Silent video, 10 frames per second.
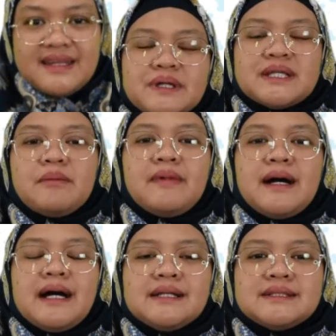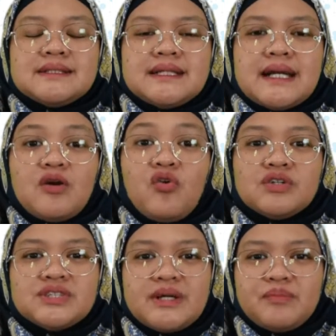Persamaan secara
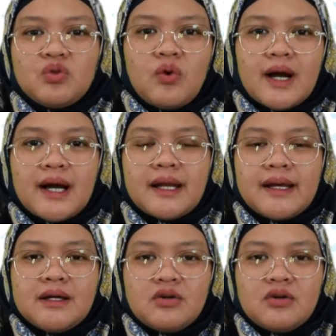konseptual ya.